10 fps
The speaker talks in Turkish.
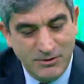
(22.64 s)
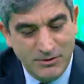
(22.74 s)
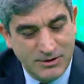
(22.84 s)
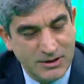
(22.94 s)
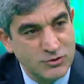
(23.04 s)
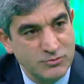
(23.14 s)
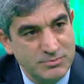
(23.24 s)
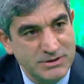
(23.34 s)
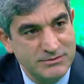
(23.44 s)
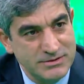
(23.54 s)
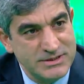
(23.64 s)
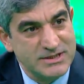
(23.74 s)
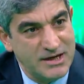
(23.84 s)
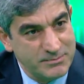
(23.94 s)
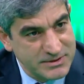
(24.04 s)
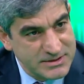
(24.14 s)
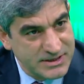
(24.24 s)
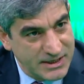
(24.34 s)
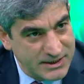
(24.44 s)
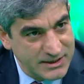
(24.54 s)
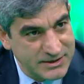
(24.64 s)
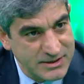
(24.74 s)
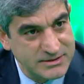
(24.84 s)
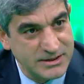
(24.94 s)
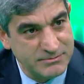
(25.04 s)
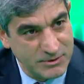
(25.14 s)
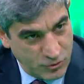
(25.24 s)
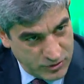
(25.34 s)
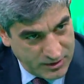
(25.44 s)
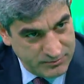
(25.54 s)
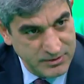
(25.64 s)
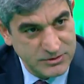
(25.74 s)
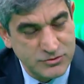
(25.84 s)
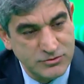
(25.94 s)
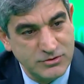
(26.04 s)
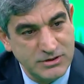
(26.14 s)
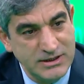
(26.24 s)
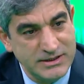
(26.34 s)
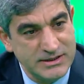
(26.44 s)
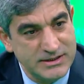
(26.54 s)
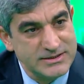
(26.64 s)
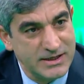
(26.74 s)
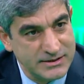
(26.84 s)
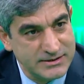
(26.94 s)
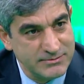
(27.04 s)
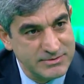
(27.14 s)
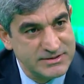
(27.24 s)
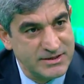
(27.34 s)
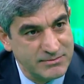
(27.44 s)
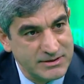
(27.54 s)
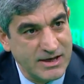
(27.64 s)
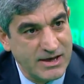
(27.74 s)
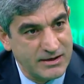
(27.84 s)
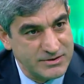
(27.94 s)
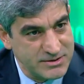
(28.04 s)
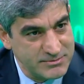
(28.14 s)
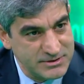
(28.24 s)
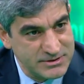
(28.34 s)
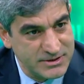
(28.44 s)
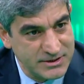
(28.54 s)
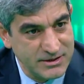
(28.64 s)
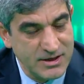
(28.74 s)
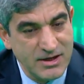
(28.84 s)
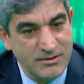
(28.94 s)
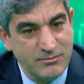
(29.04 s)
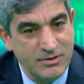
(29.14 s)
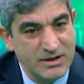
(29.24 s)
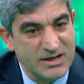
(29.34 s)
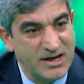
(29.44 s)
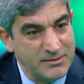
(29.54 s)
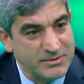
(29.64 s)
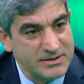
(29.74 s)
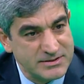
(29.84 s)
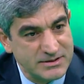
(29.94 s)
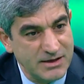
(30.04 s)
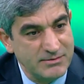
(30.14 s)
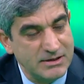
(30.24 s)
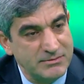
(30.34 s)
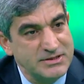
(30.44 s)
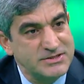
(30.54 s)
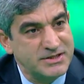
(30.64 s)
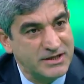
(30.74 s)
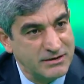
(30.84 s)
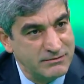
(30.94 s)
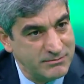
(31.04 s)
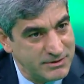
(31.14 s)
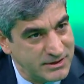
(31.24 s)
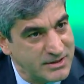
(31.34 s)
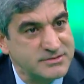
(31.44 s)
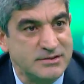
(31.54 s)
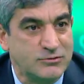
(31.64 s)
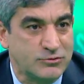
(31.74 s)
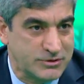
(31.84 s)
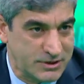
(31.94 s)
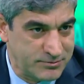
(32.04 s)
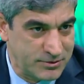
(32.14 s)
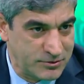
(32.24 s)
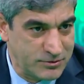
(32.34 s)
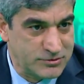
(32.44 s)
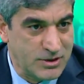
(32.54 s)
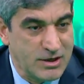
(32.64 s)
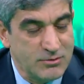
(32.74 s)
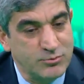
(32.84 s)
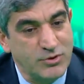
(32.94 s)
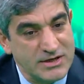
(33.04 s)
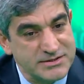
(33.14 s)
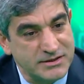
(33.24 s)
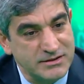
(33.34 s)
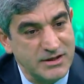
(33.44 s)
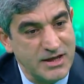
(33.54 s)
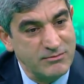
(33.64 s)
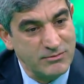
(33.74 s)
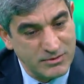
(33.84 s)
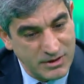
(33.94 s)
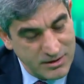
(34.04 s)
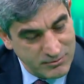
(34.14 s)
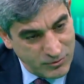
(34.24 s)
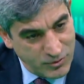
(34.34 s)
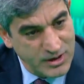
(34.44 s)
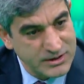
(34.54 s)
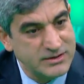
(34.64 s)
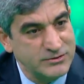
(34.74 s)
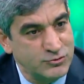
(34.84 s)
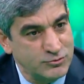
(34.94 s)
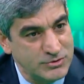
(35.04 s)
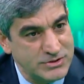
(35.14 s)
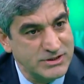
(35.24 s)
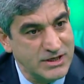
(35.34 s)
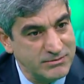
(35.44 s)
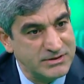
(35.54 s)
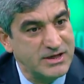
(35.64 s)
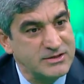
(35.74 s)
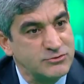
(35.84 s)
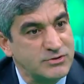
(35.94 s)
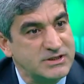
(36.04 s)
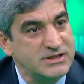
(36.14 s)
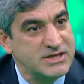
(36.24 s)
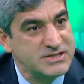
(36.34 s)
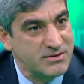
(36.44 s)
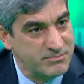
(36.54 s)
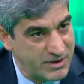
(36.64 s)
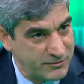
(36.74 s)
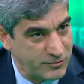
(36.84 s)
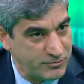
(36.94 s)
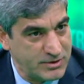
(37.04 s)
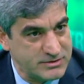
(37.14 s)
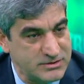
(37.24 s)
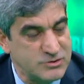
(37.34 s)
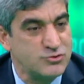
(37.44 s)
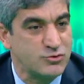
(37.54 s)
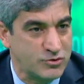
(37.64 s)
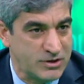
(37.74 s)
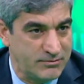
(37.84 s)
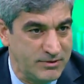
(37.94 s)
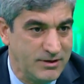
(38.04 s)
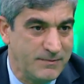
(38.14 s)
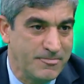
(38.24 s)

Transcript: olarak şu birincisi kalp krizini erken teşhis etmek önemli. Çünkü ilk iki saatte biz damarı eğer açabilirsek e, kalp kasına hemen hemen hiç zarar vermeden hastayı kurtarabiliyoruz. Bu hastanın hem hem o anki durumu için hem de daha sonraki yaşam performansı için çok önemli.